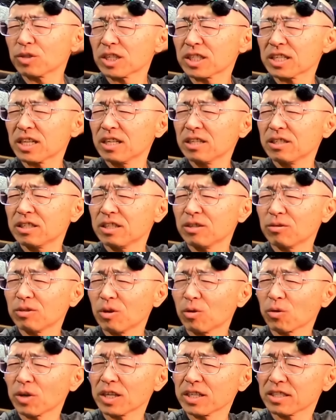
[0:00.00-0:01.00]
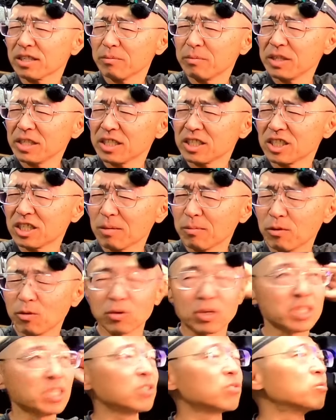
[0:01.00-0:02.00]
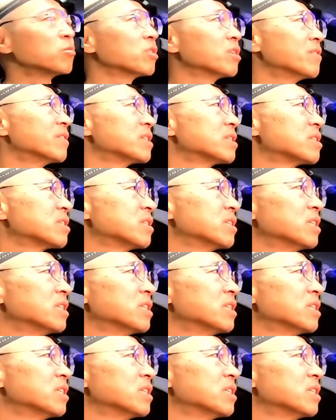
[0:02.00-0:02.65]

さんいろんな保険屋さん見て調べようかなと思ってます